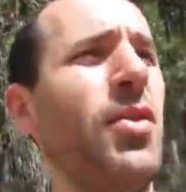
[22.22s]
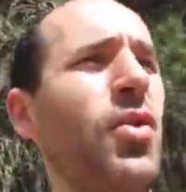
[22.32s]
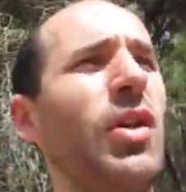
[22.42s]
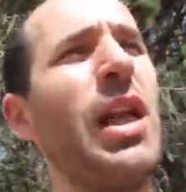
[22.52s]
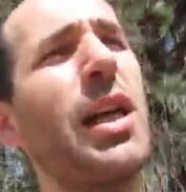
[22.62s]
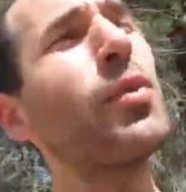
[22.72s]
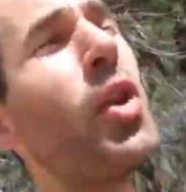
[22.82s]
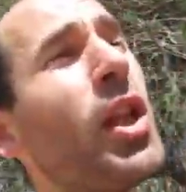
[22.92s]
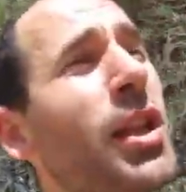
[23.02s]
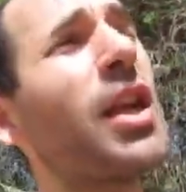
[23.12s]
con el
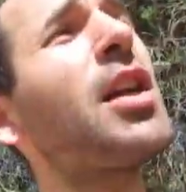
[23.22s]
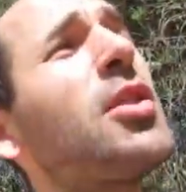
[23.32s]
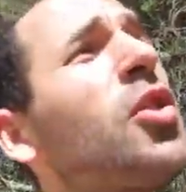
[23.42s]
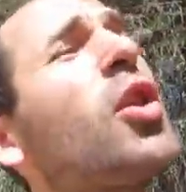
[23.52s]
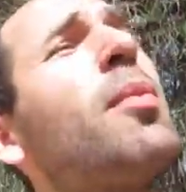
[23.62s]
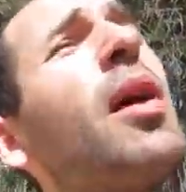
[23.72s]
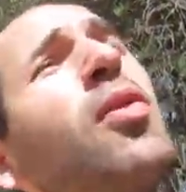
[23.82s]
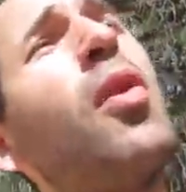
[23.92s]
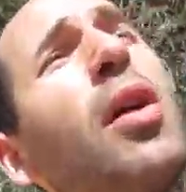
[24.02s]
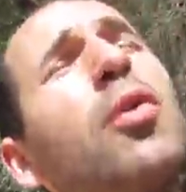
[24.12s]
árbol detrás yo te
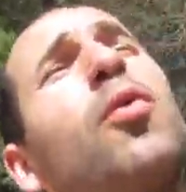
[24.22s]
mando al